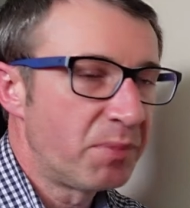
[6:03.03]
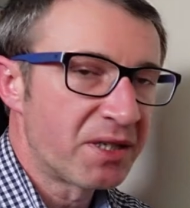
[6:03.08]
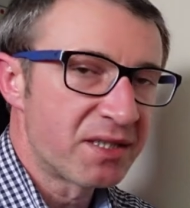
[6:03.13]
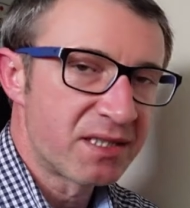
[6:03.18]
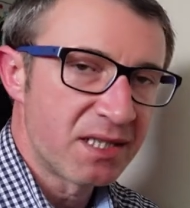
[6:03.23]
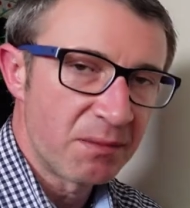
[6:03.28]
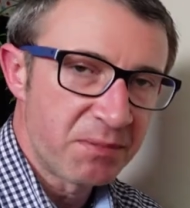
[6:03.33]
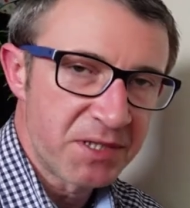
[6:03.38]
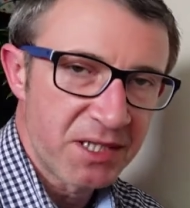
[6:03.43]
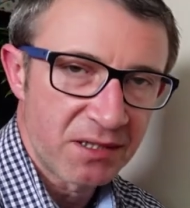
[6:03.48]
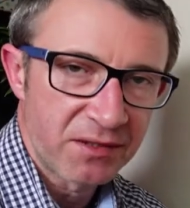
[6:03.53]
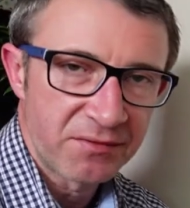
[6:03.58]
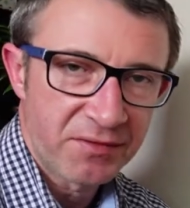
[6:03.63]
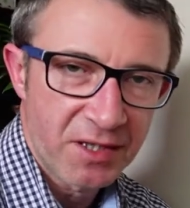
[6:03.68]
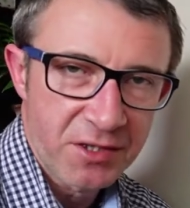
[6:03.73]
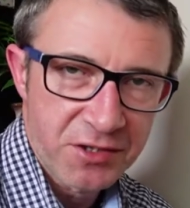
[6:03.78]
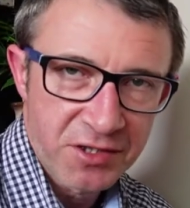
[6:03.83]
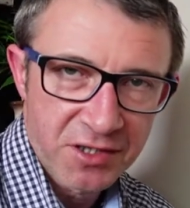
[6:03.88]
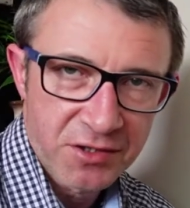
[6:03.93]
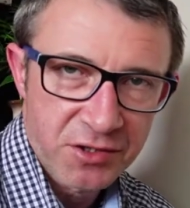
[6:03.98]
percepcja
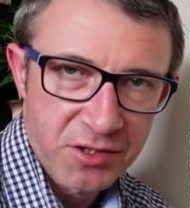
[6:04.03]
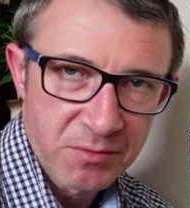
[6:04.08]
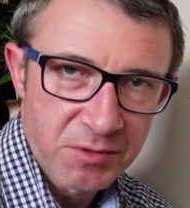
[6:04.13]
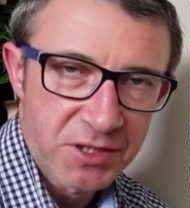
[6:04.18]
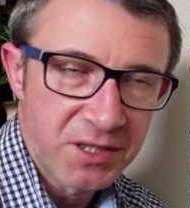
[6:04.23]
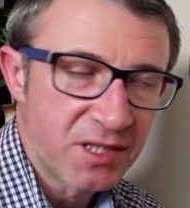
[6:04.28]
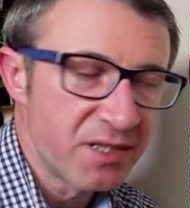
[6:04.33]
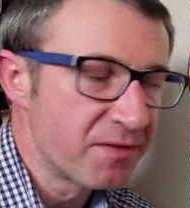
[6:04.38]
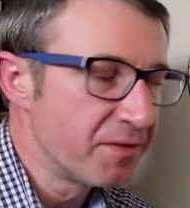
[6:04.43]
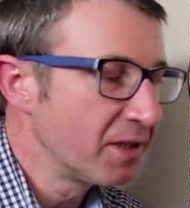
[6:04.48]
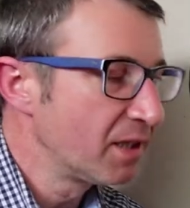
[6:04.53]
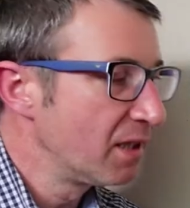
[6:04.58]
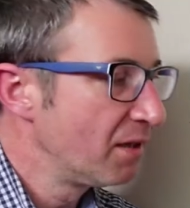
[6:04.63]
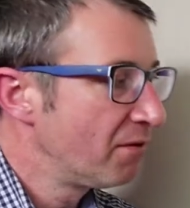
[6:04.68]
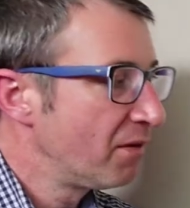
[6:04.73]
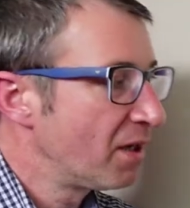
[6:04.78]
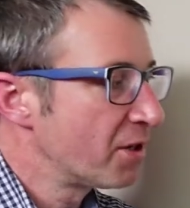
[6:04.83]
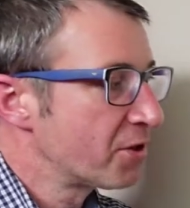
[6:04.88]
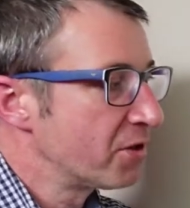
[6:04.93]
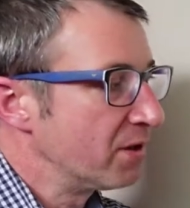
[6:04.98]
twarzy jest czymś niezwykle
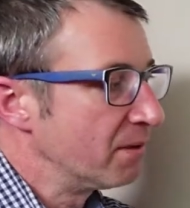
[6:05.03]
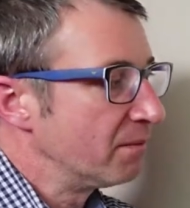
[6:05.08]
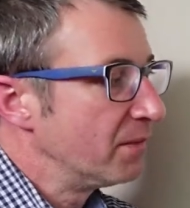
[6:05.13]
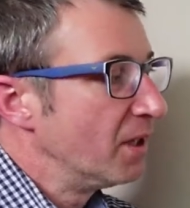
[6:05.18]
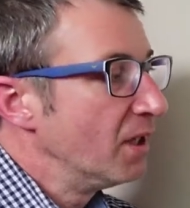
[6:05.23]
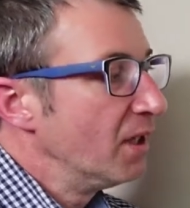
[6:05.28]
ważnym.